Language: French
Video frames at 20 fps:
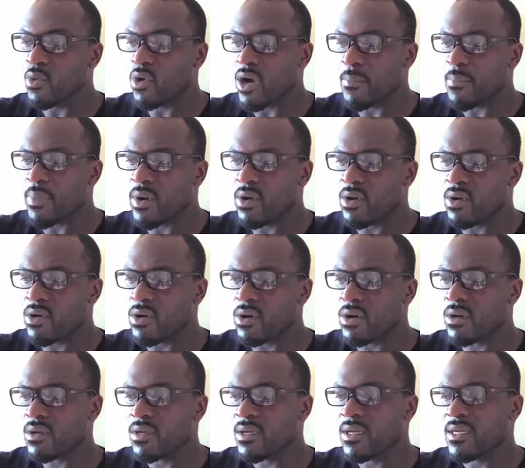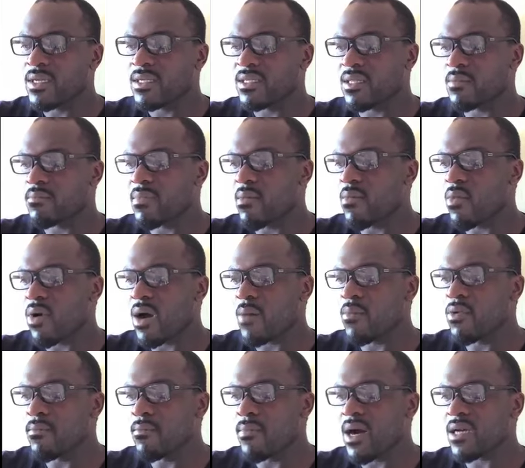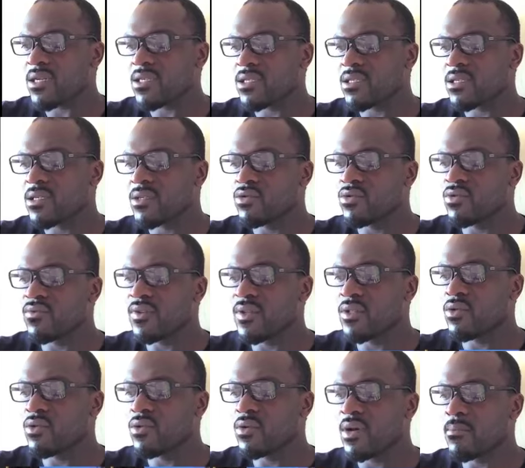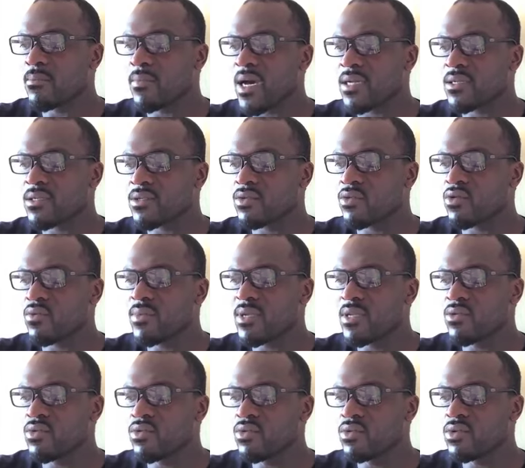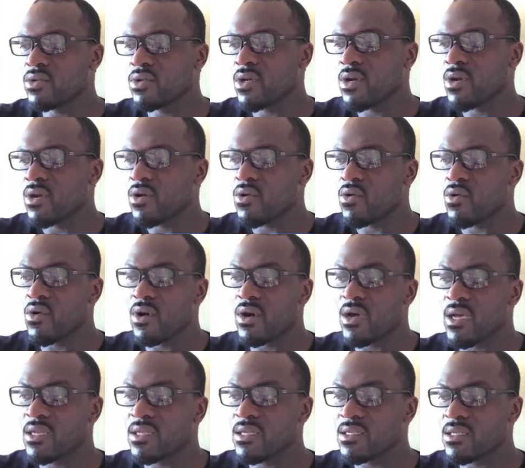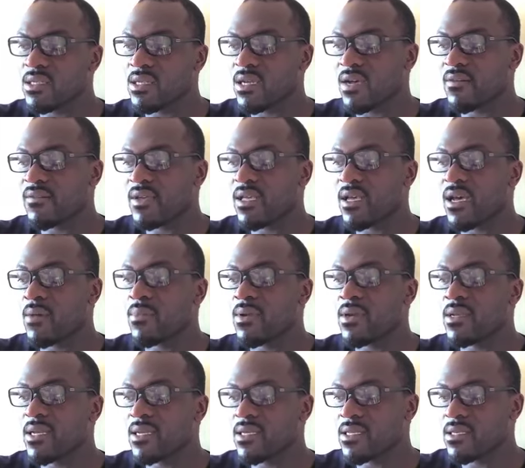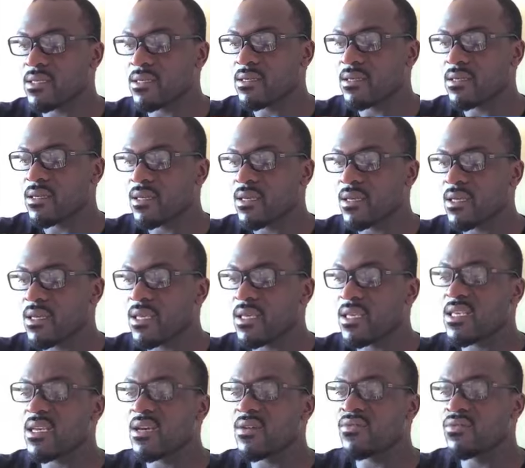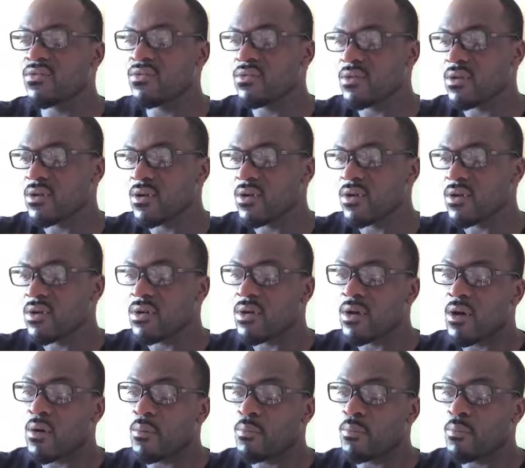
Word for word: Je me rappelle encore cette mémorable marche du 22 mars 2012, co-organisé avec Abel Naki, et qui a vu,